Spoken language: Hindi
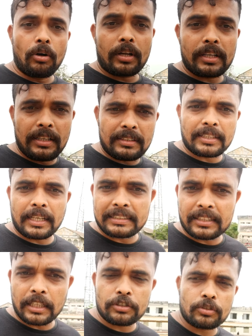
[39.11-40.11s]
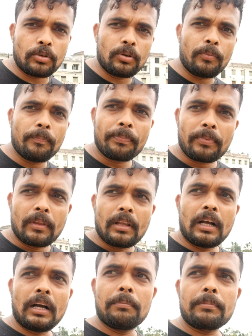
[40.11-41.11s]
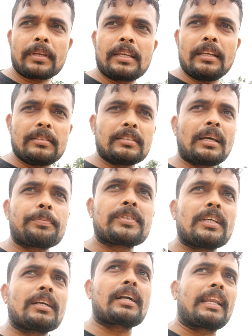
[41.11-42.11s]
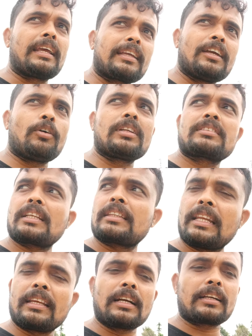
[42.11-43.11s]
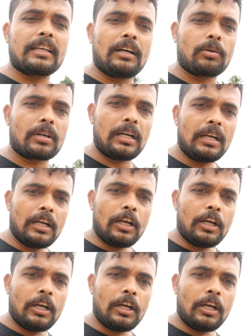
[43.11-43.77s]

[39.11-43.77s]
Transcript: और इस एक्सरसाइज को हम किस हिसाब से करेंगे और इसका तरीका क्या होगा